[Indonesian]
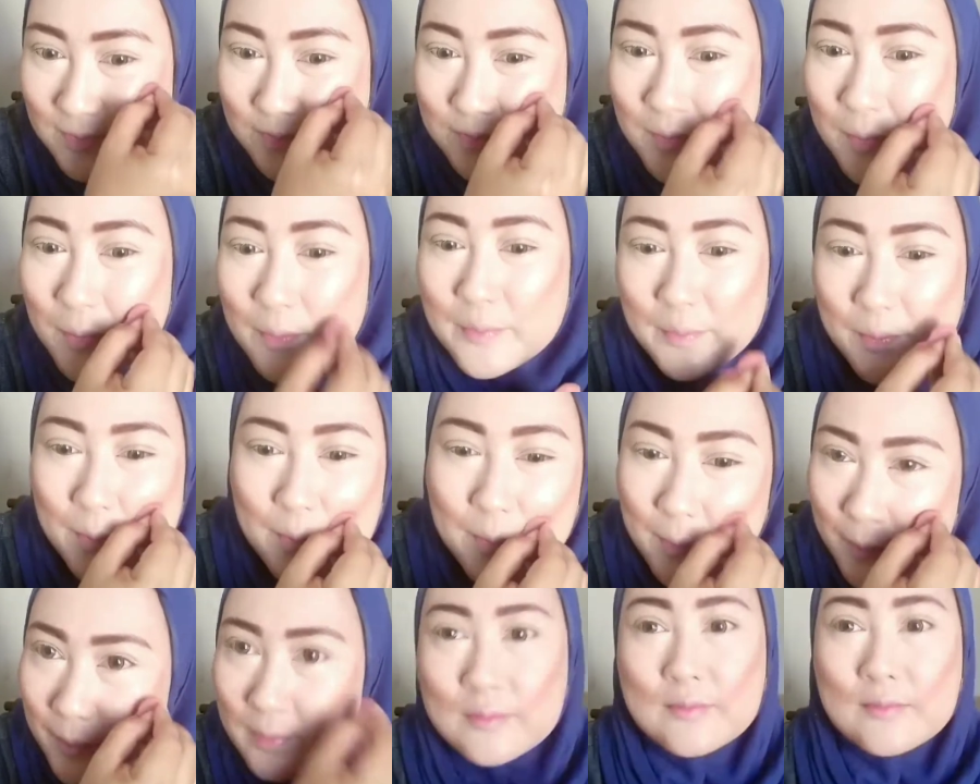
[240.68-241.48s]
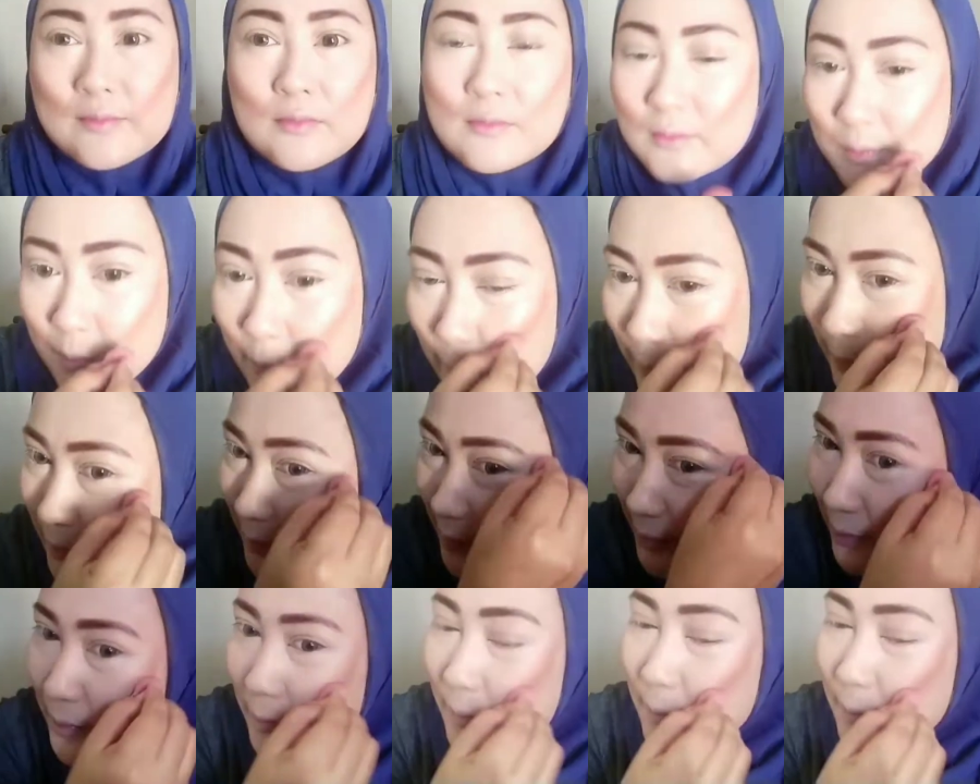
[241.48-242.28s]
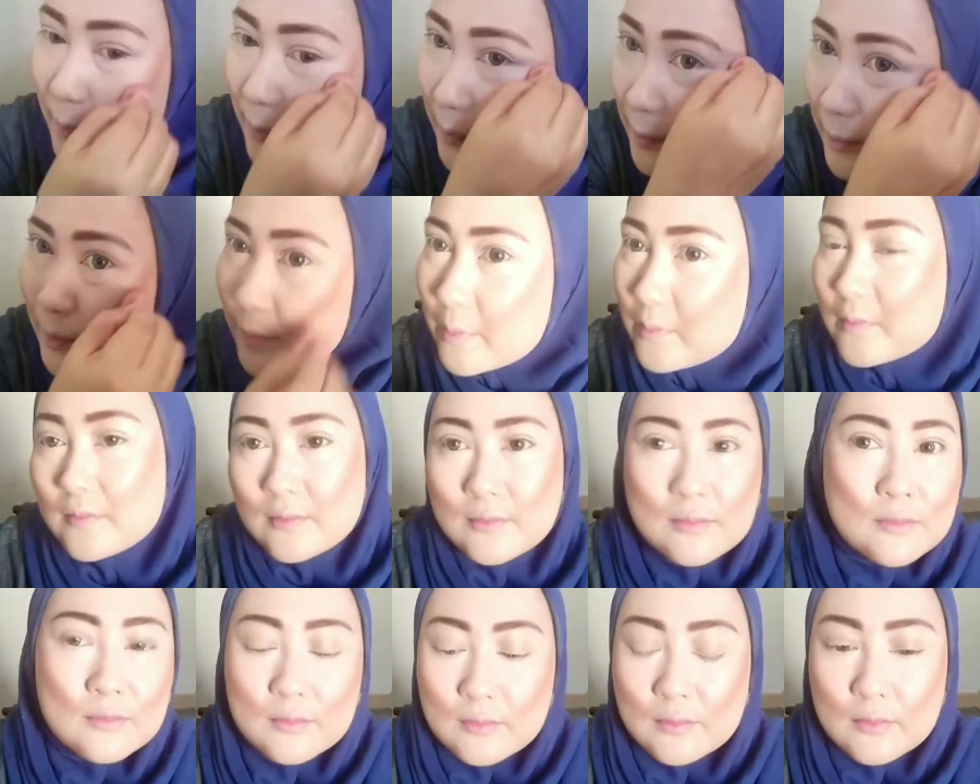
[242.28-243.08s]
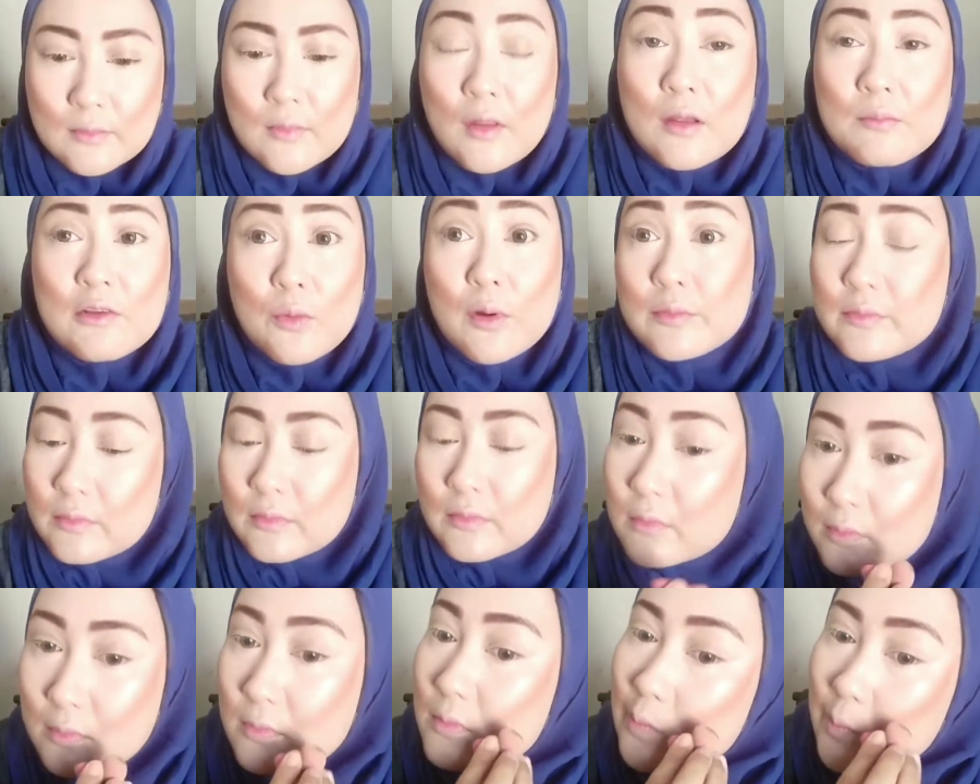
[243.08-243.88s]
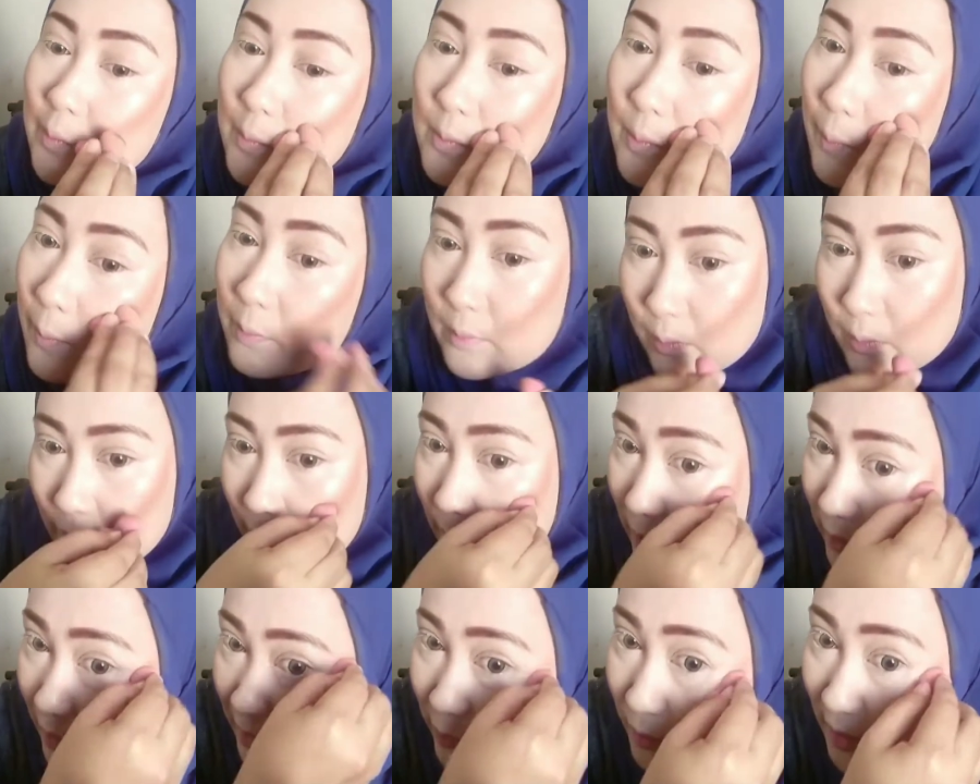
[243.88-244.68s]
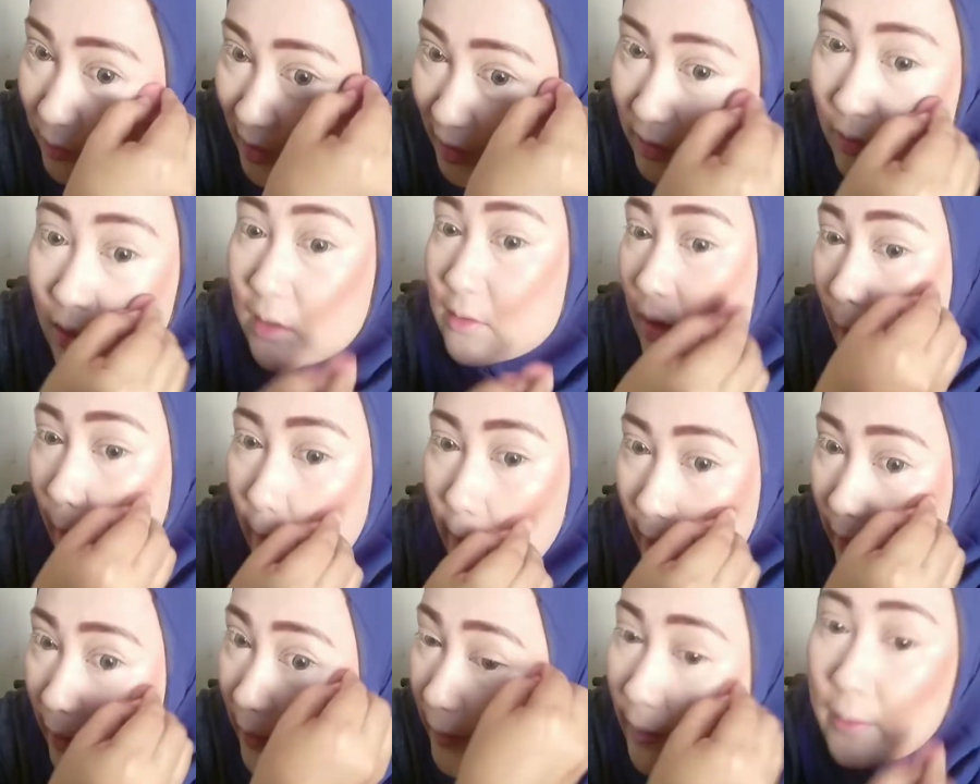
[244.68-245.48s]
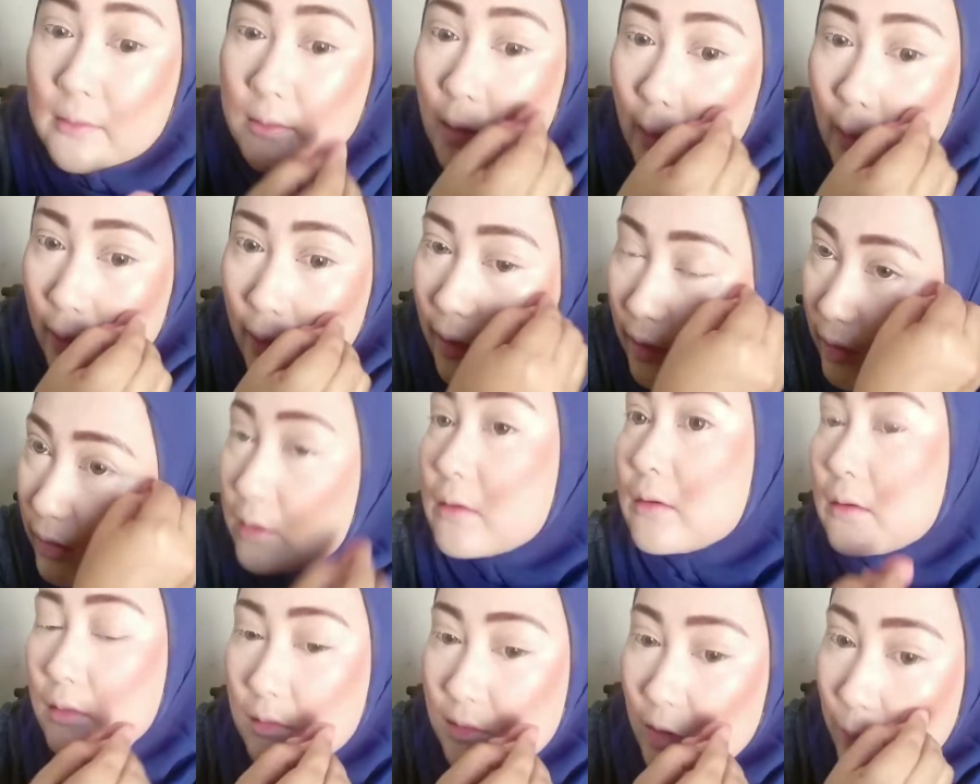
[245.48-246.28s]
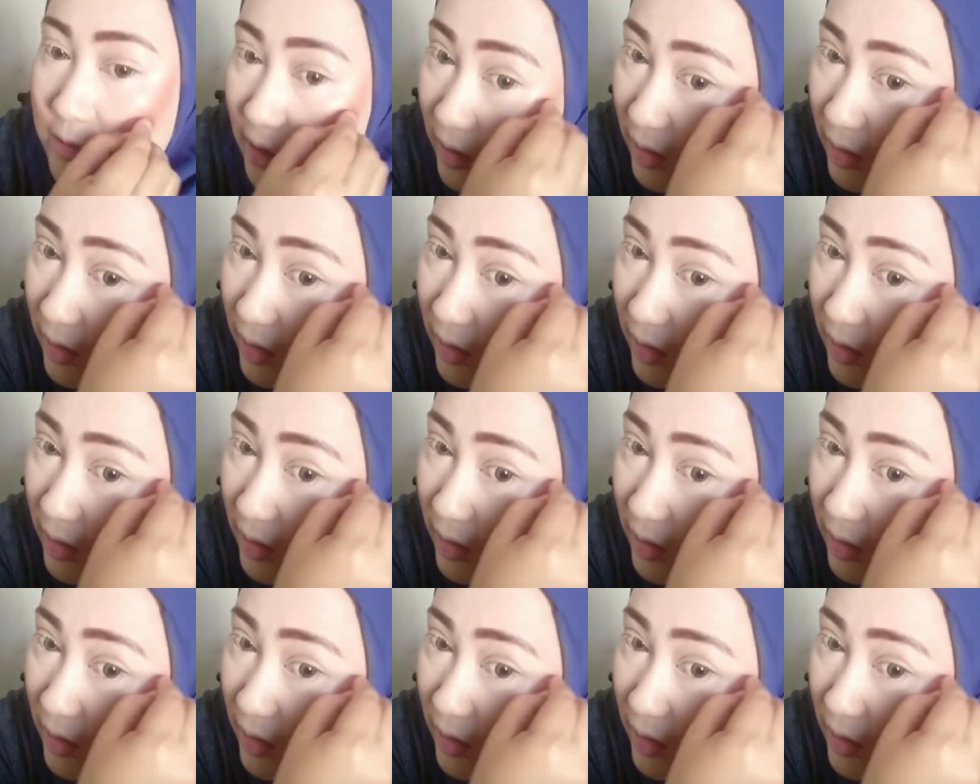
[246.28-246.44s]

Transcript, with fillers: cabi ini ya cuman gak tahu kenapa menurutku hasilnya itu kurang tirus gitu dan uh,